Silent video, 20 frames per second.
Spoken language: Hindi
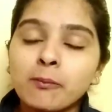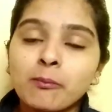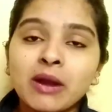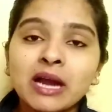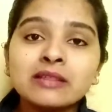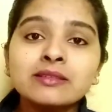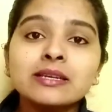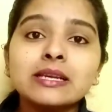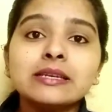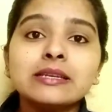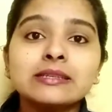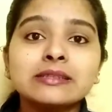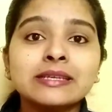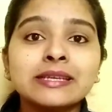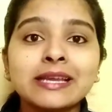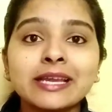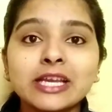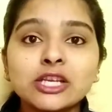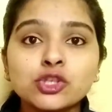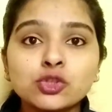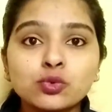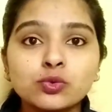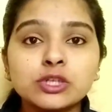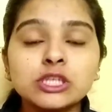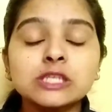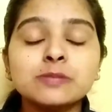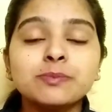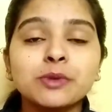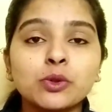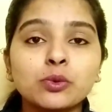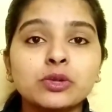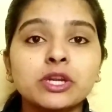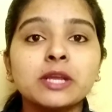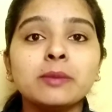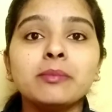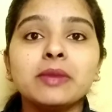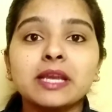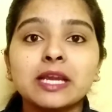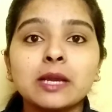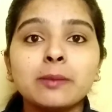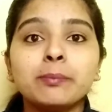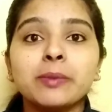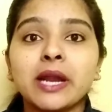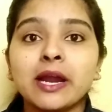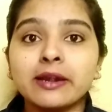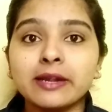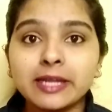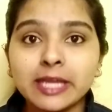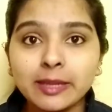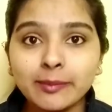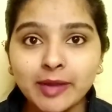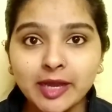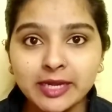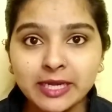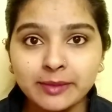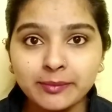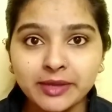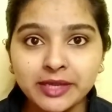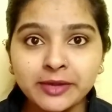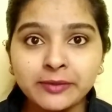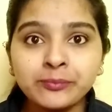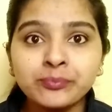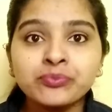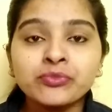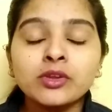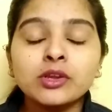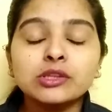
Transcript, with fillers: बात कर लेते हैं स्विस ब्यूटी मेकअप ब्रांड के बारे में